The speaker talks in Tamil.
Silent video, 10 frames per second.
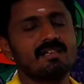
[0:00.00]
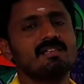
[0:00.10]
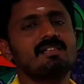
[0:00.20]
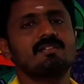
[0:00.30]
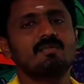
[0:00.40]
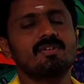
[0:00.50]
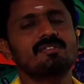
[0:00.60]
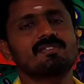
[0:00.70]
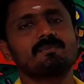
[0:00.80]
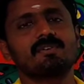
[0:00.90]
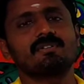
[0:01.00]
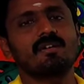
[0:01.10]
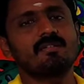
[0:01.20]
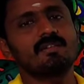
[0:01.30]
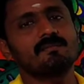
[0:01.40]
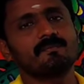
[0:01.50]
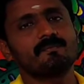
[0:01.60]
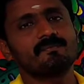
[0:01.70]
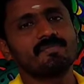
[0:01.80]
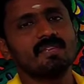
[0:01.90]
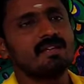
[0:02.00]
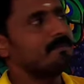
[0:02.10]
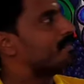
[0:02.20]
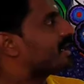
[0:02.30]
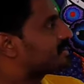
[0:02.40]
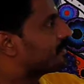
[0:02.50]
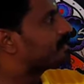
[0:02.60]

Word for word: எழுதி ஒரு எக்ஸாம்பிள் அவ்வளோதான் மேக்ஸிமம்